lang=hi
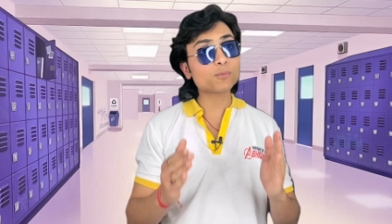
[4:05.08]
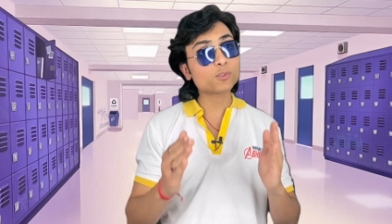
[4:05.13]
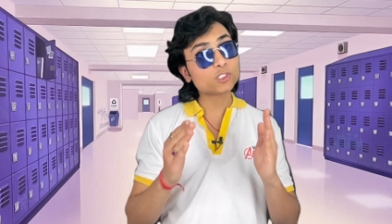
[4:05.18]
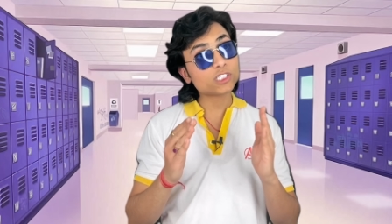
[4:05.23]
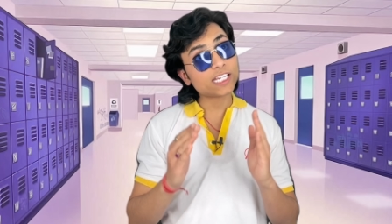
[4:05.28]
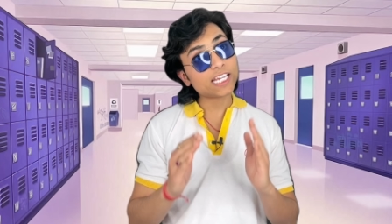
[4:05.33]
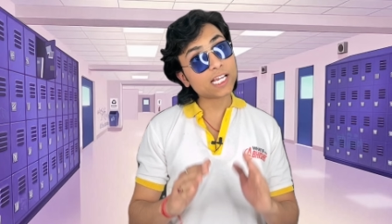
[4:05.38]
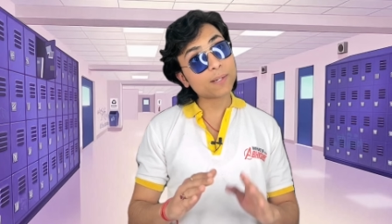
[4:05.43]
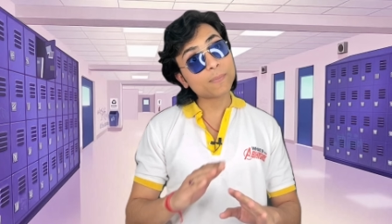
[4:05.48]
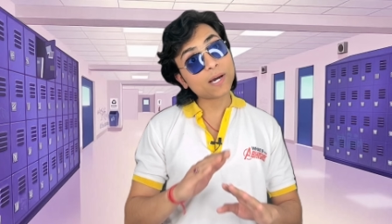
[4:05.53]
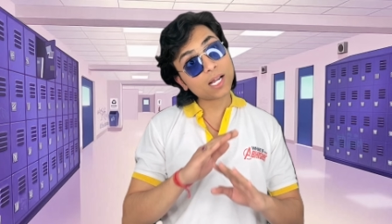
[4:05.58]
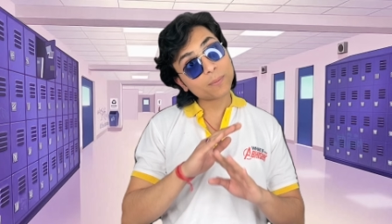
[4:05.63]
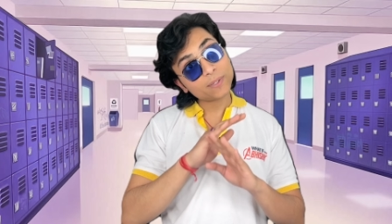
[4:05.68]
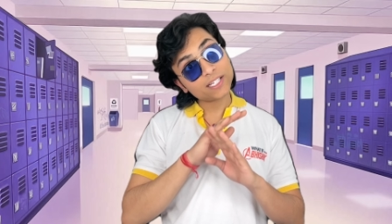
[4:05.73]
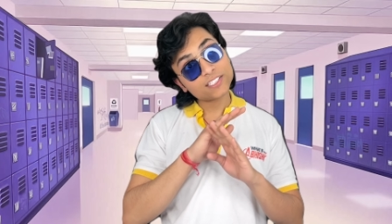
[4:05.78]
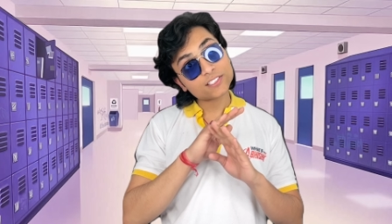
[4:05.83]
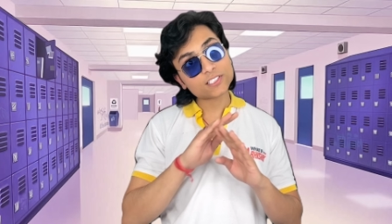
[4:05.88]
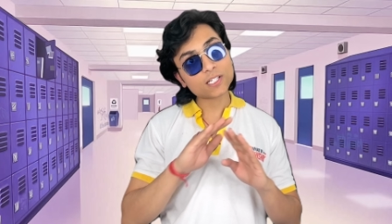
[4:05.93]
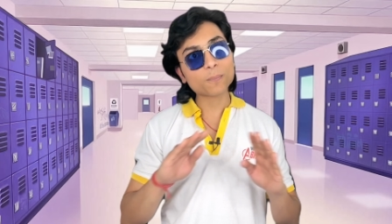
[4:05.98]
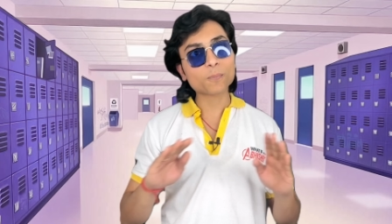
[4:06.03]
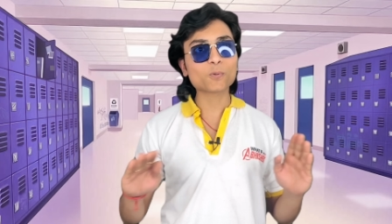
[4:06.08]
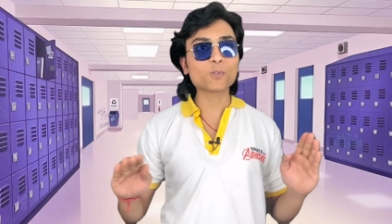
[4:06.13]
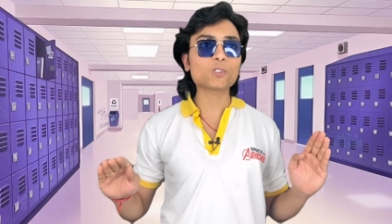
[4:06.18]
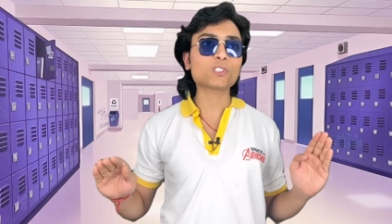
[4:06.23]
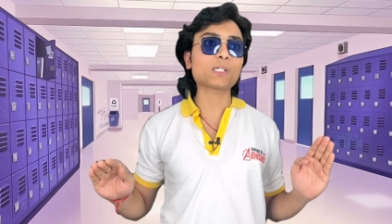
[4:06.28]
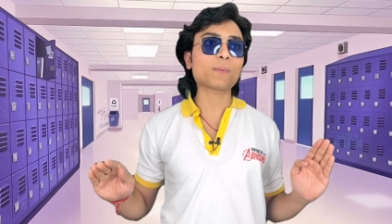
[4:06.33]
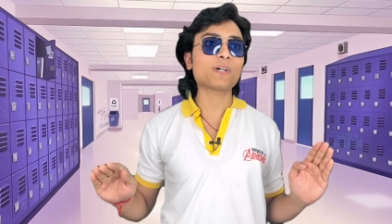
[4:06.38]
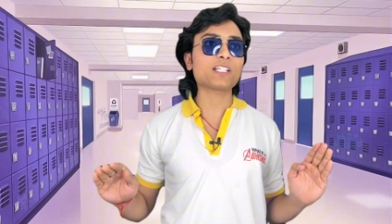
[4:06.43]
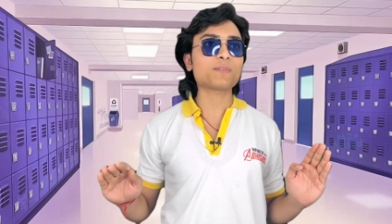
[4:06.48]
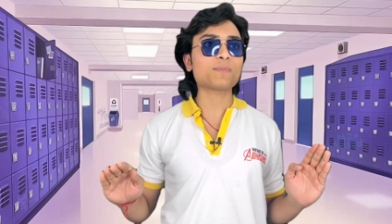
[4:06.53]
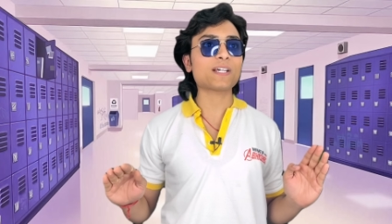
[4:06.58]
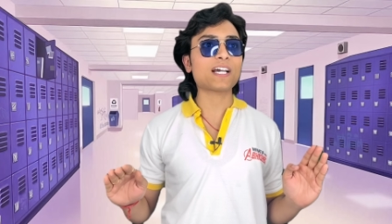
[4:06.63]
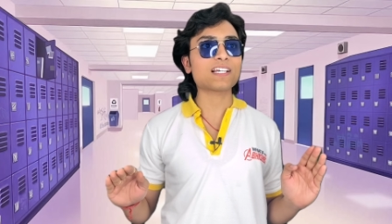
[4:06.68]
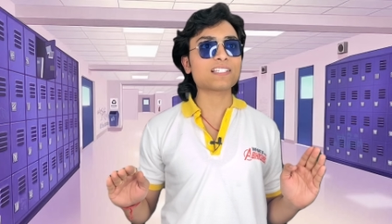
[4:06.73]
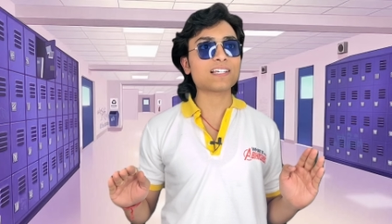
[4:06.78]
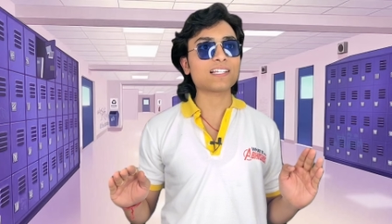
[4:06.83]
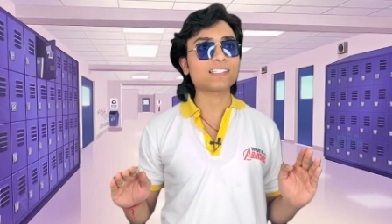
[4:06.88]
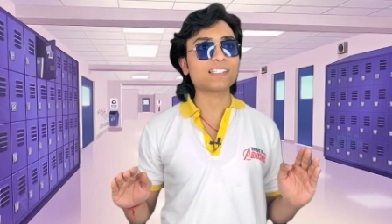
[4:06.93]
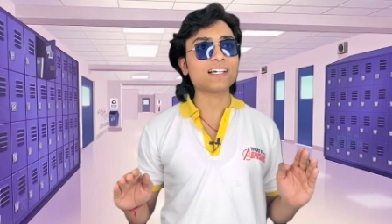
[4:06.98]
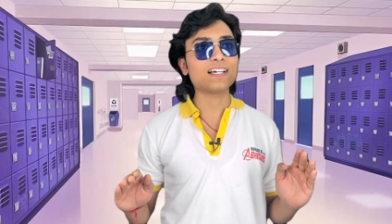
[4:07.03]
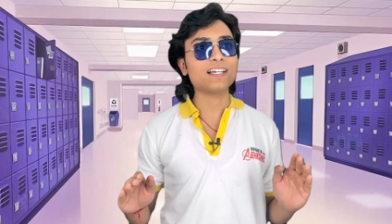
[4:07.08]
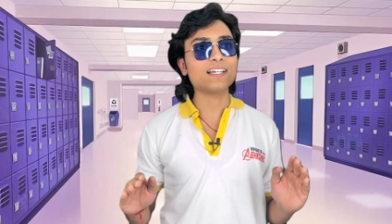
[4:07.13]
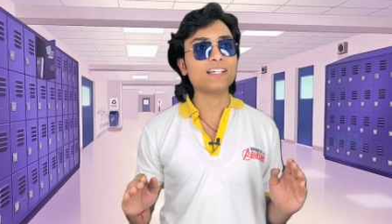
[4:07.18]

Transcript: मुझे एक बार में ही सब कुछ समझ में आ जाता है